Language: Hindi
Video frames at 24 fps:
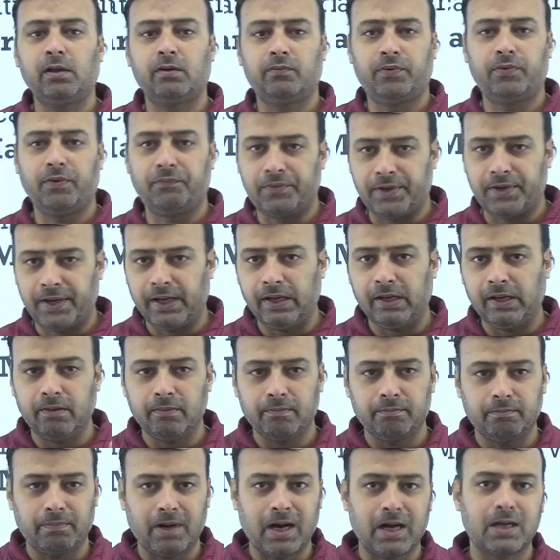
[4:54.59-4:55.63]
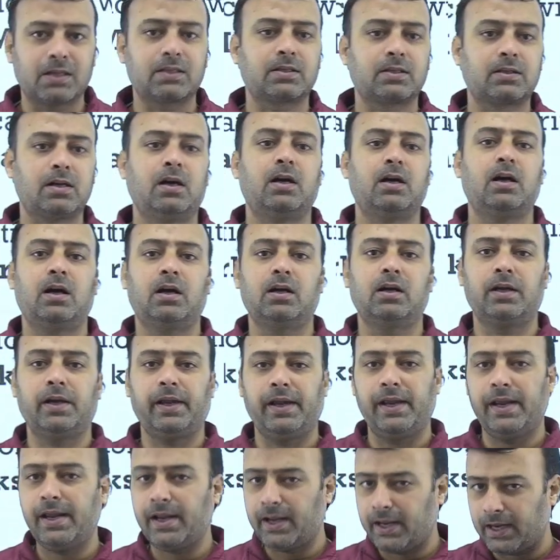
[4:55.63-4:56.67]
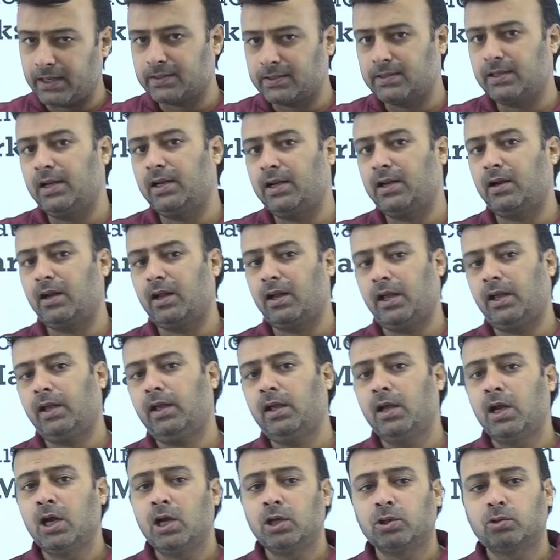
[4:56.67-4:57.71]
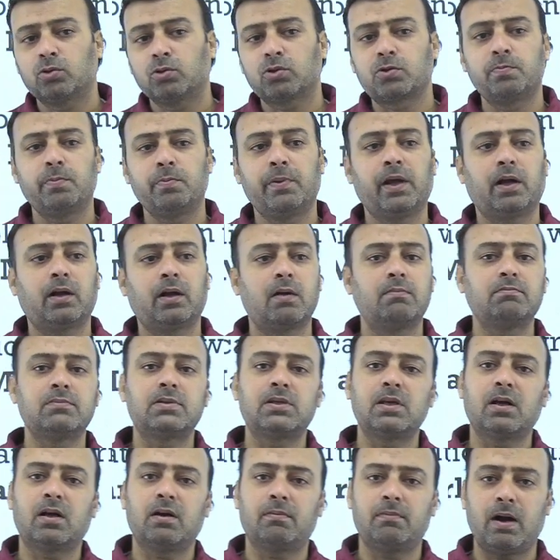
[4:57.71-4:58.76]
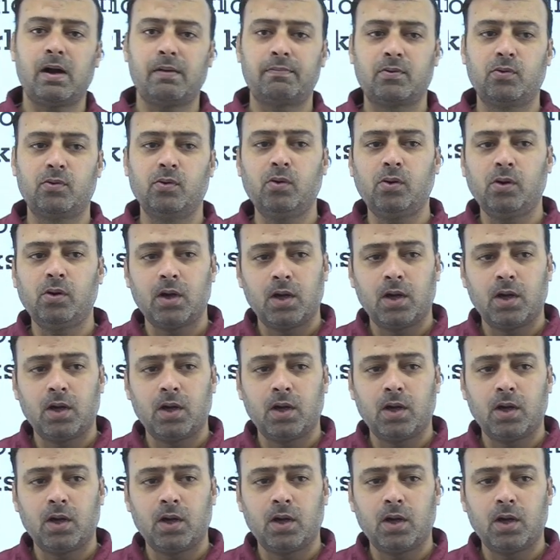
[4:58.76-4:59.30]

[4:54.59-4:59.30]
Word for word: 50 मार्क्स का अगर एक ऐसे लिखना है तो उसमें कम से कम आपको